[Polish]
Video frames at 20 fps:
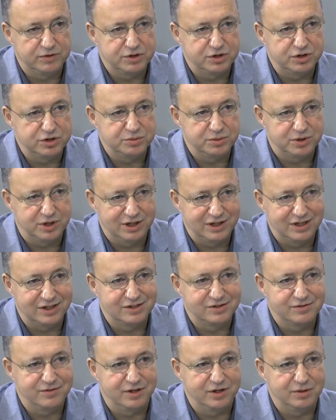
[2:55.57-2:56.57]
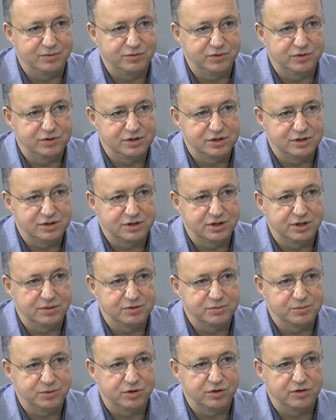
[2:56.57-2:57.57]
weszliśmy na tak zwane, mówiąc
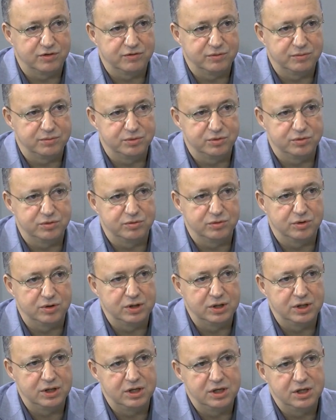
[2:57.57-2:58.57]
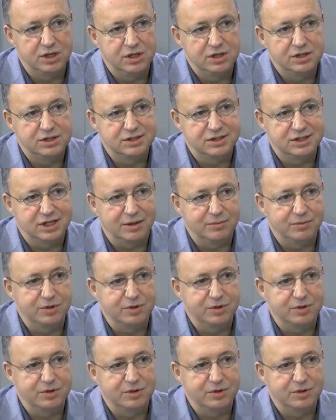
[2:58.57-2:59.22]
językiem sportowym, pudło. No